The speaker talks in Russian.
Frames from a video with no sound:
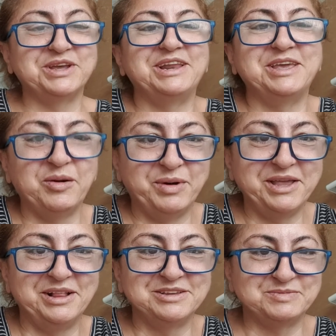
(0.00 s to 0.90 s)
Или я
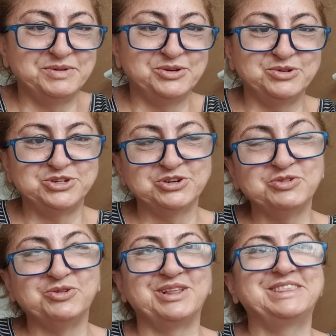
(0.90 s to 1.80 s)
боялась, было очень
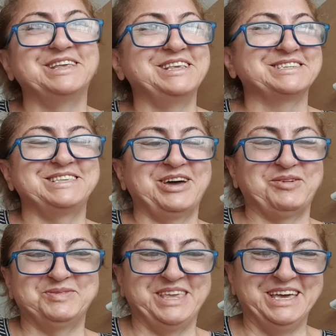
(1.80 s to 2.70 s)
холодно. Не знаю,
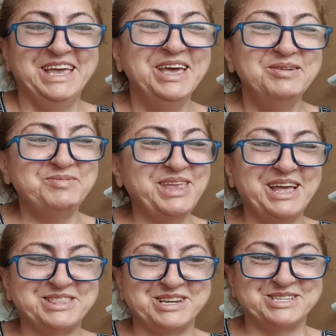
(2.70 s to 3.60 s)
мне, меня
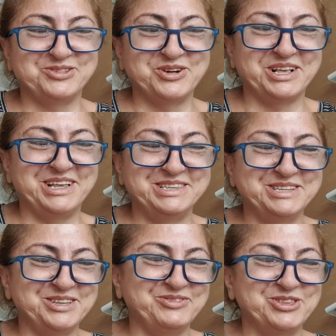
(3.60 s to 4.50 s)
трясло,
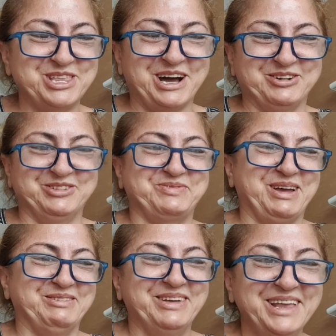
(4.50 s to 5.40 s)
колотило вот так вот
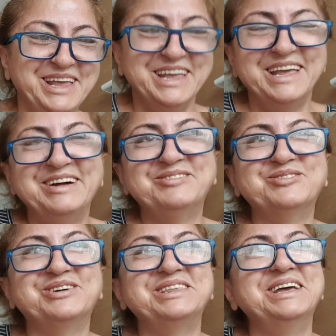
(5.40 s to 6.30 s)
прям.
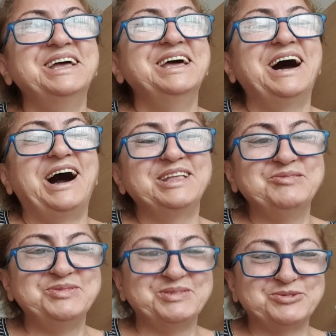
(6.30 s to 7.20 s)
Вот. Они
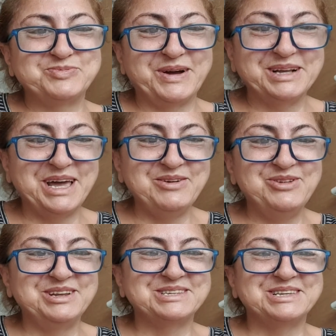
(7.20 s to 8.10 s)
меня
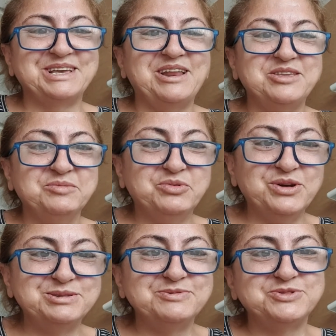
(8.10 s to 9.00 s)
успокаивали, сказали, не
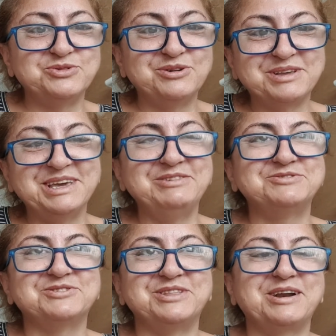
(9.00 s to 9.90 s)
бойся, все окей,
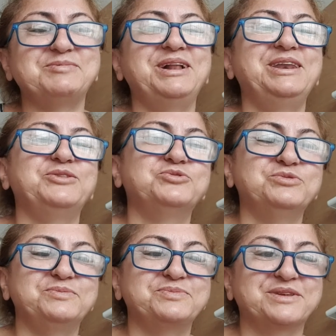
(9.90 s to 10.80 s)
все нормально.
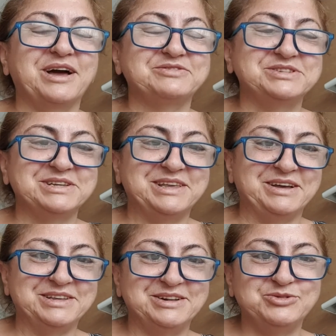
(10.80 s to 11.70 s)
Ну, как
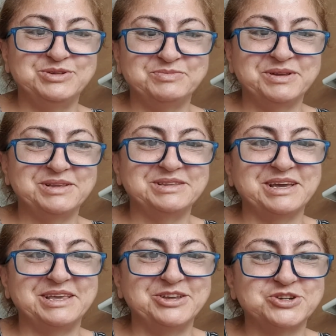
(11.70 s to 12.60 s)
всегда, люди мы
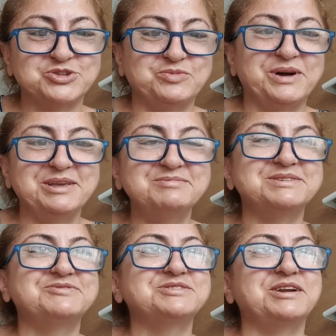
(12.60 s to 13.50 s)
такие, что
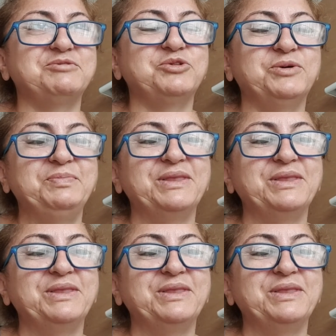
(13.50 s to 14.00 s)
боимся все равно.